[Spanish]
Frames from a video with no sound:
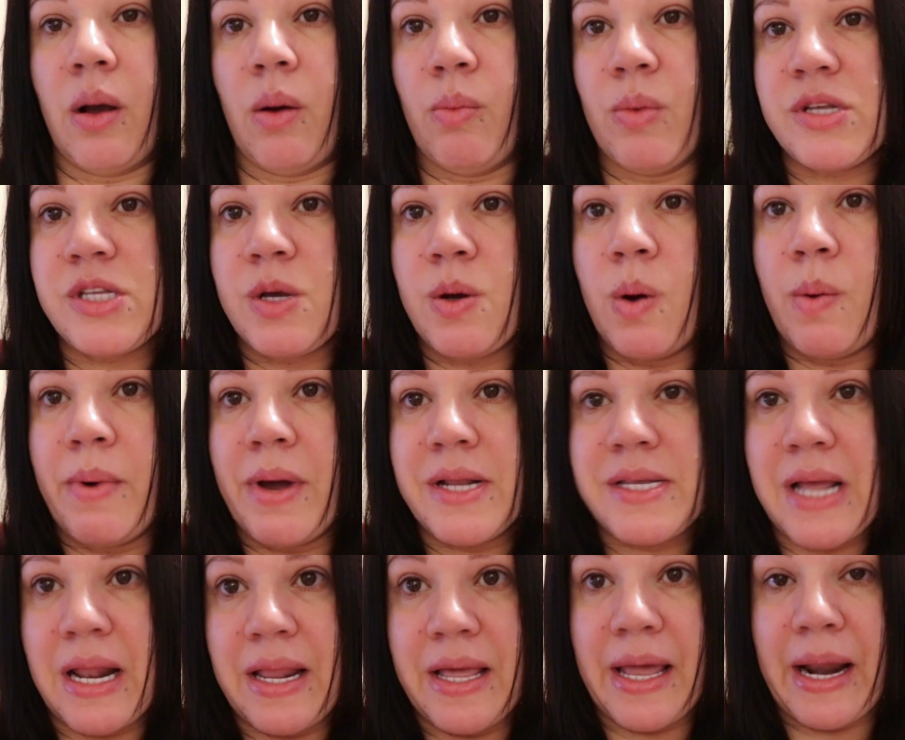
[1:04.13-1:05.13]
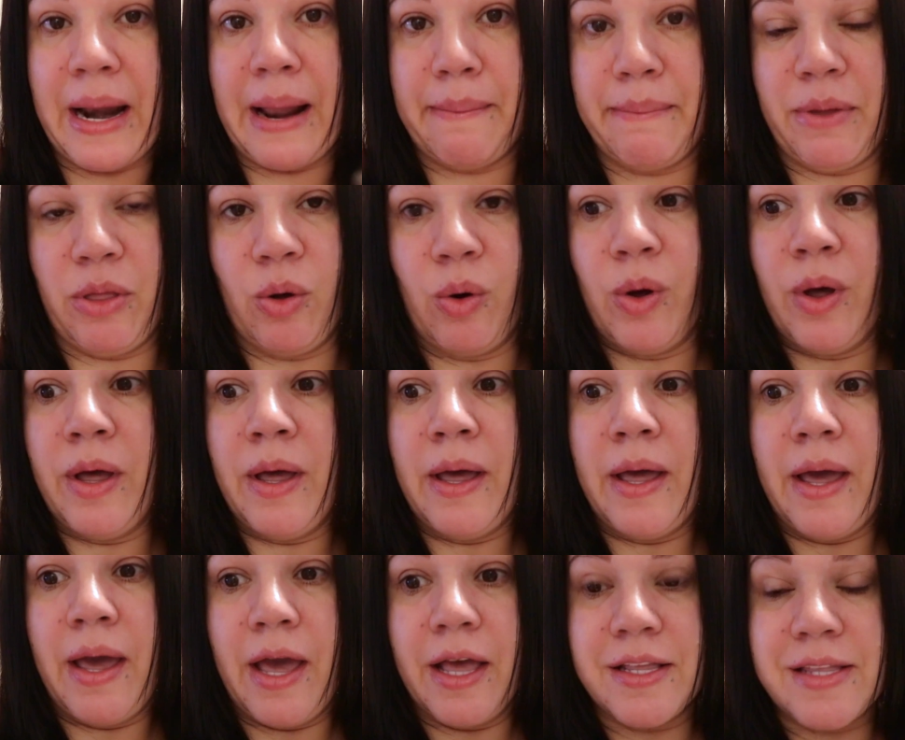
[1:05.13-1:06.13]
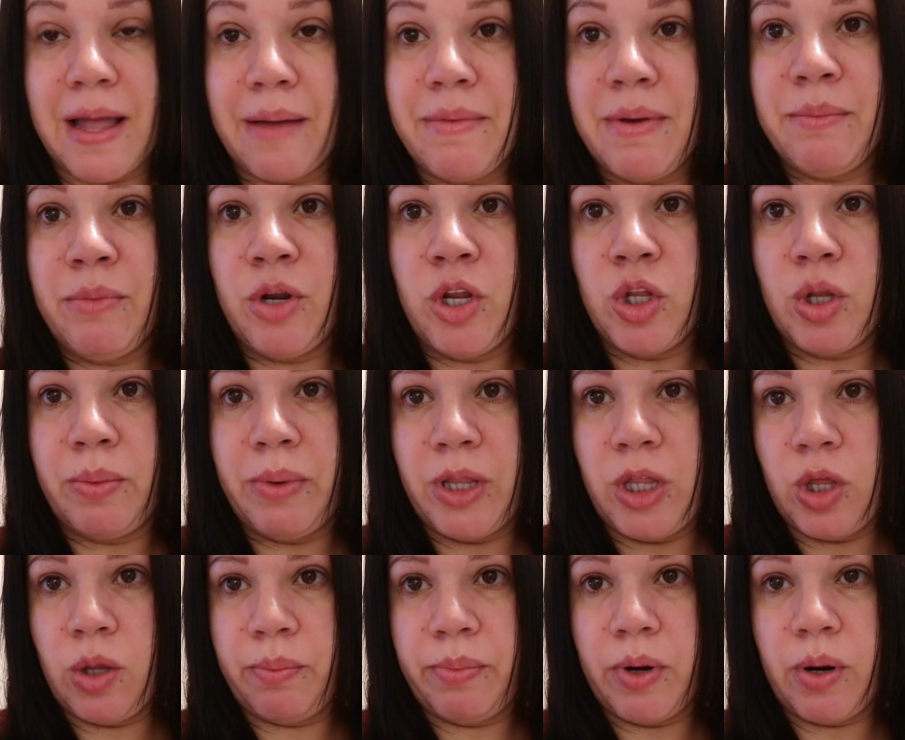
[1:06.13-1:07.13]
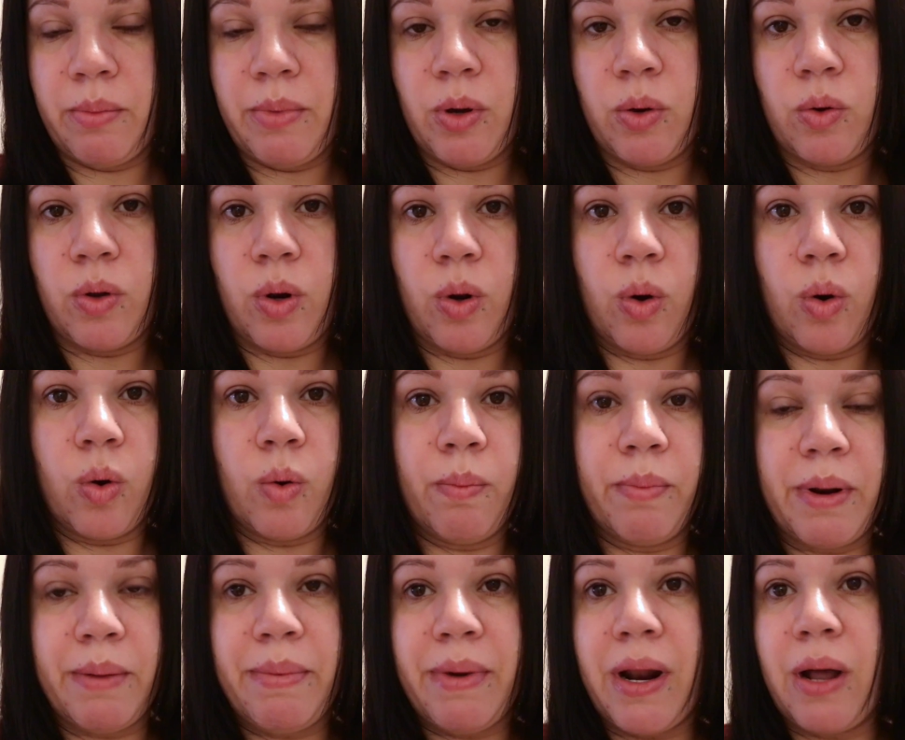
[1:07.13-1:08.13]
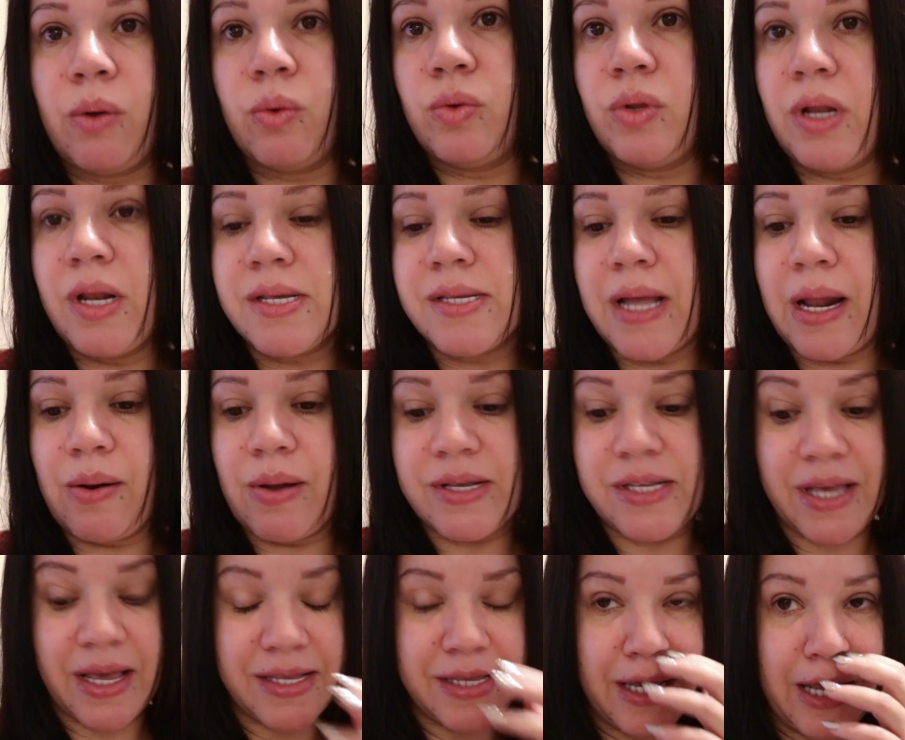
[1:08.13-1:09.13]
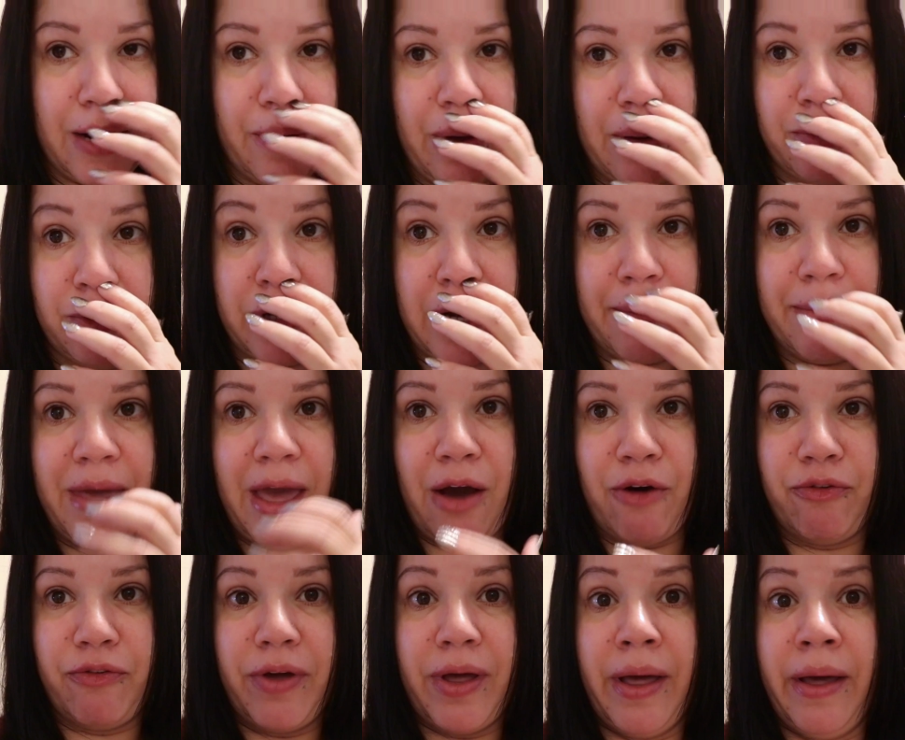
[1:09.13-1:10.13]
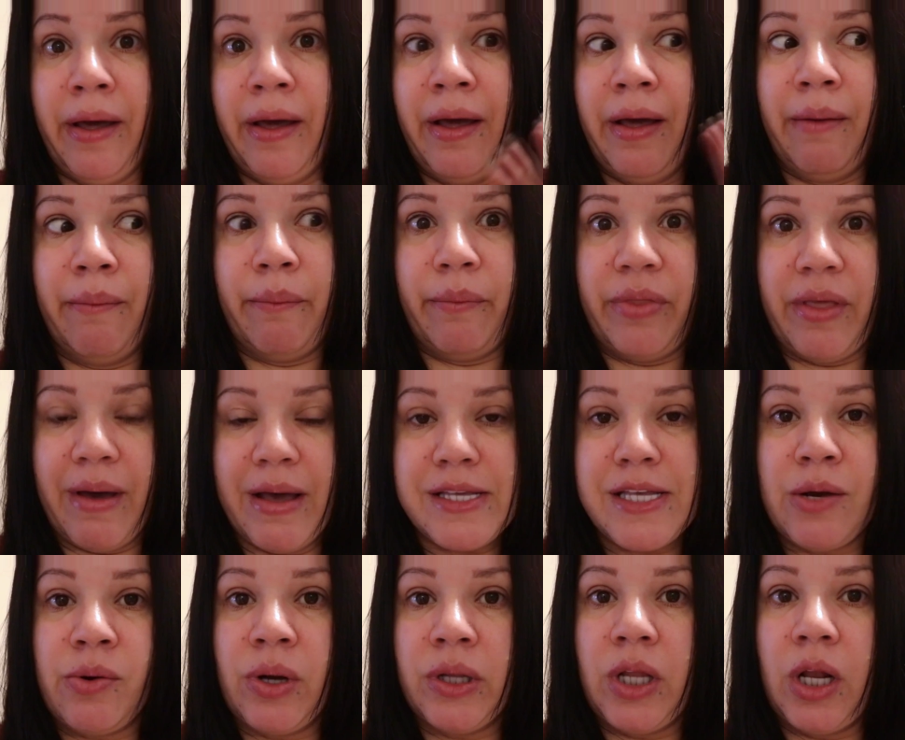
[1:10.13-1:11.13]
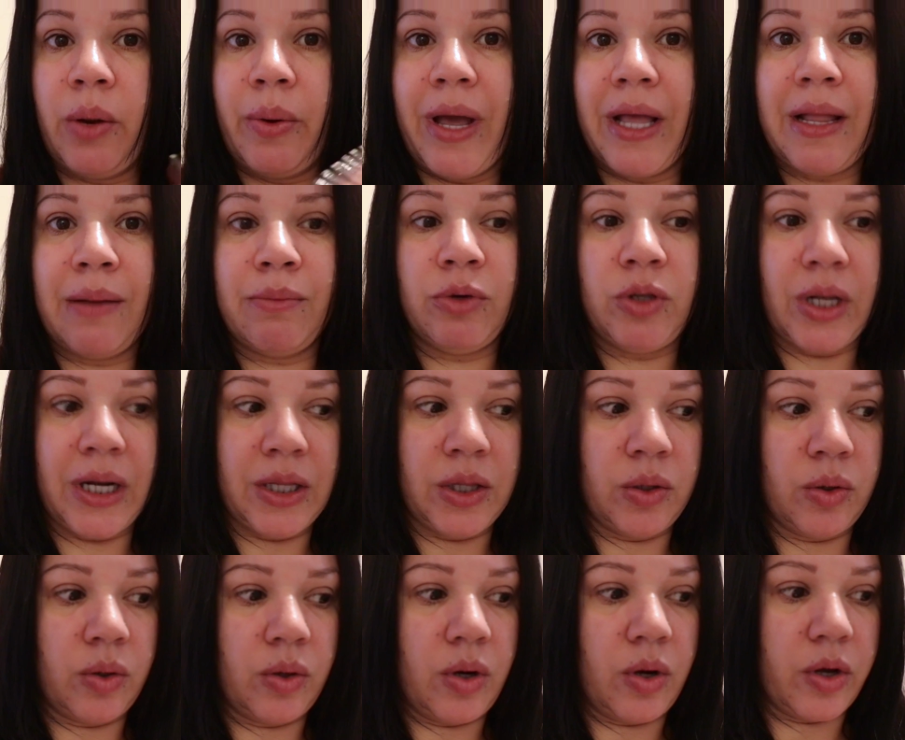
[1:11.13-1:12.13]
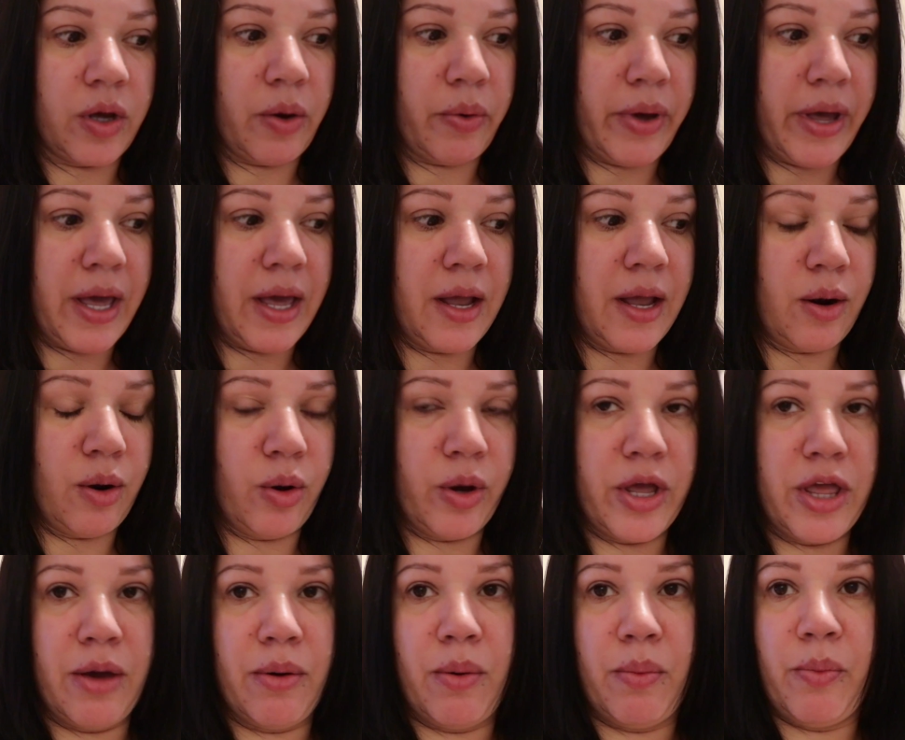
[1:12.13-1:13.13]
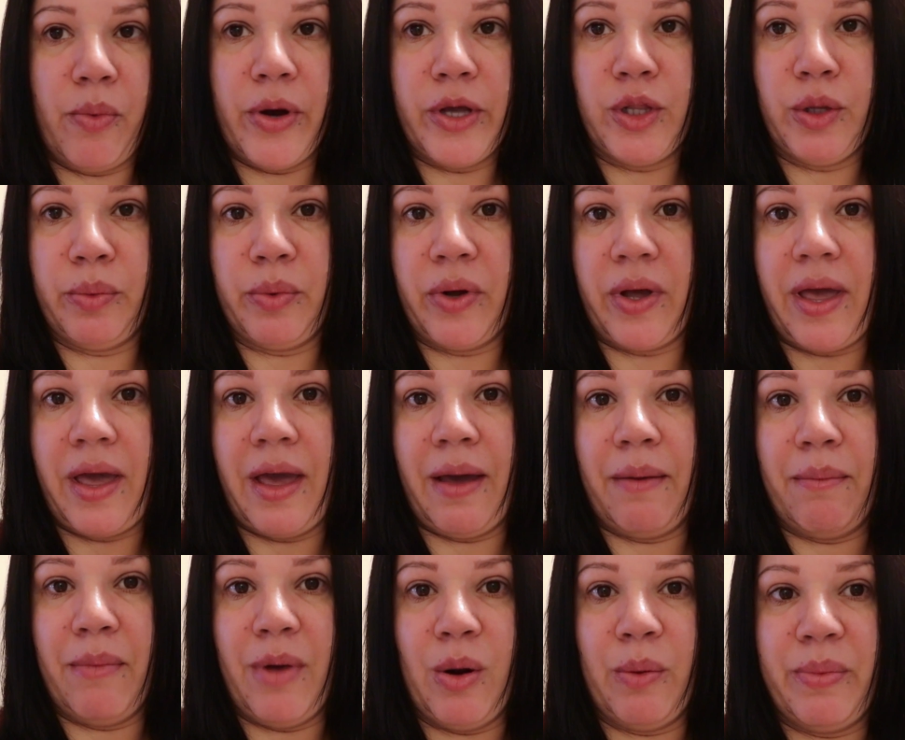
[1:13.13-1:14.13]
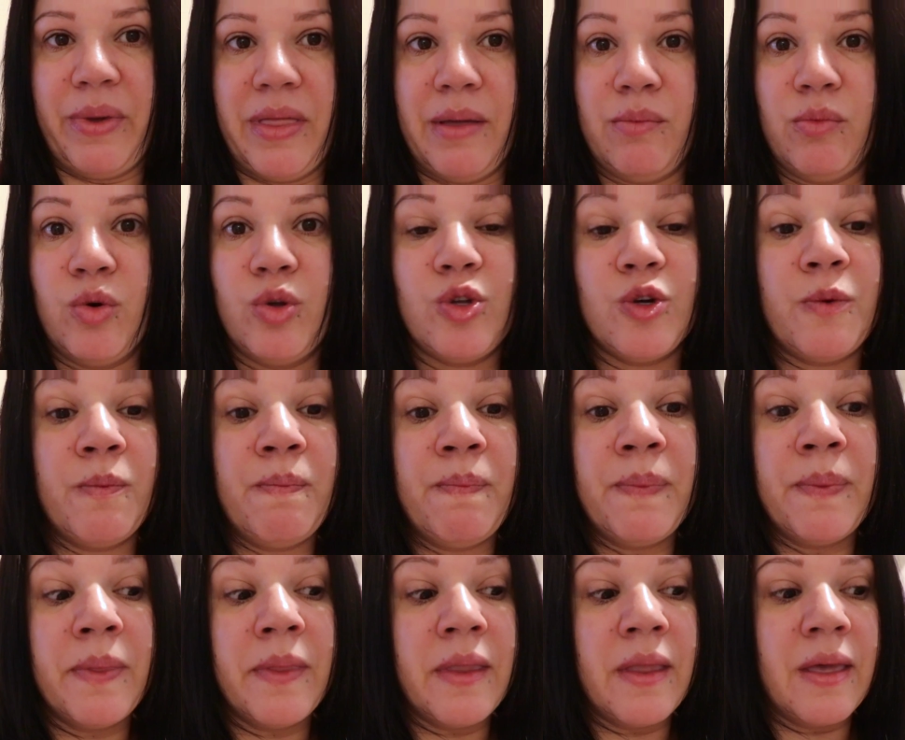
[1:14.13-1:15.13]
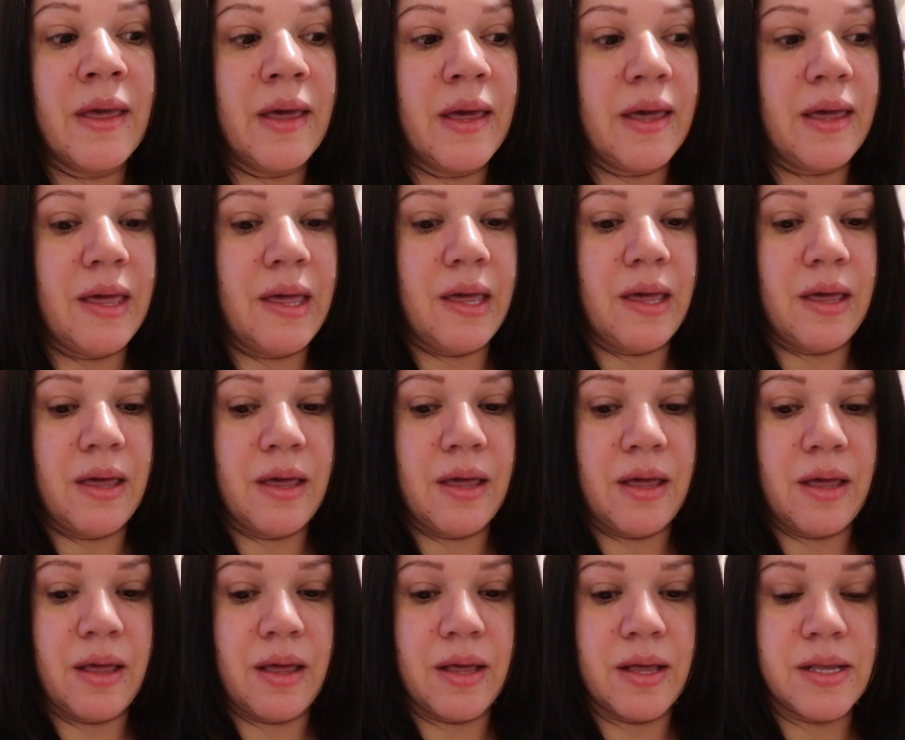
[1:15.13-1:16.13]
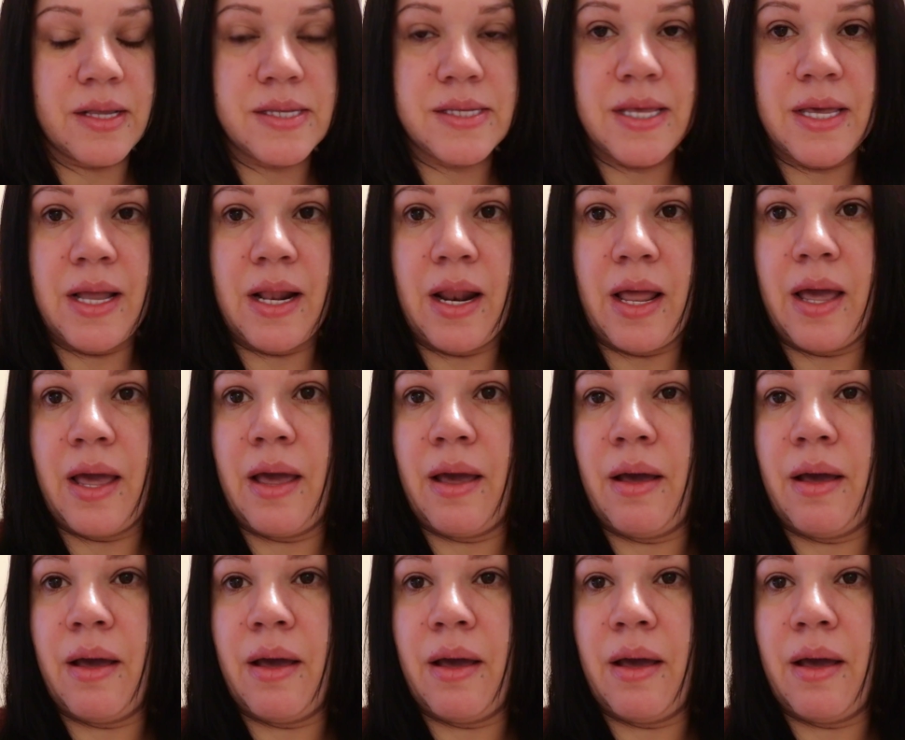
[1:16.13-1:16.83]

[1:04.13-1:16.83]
como así como para salir rápido está bien bonito el vestido pero me lo compré para utilizarlo así así que le voy a mostrar mi outfit de vez en cuando le voy a estar mostrando lo que voy, lo que llevo puesto porque me lo pide mucho y sí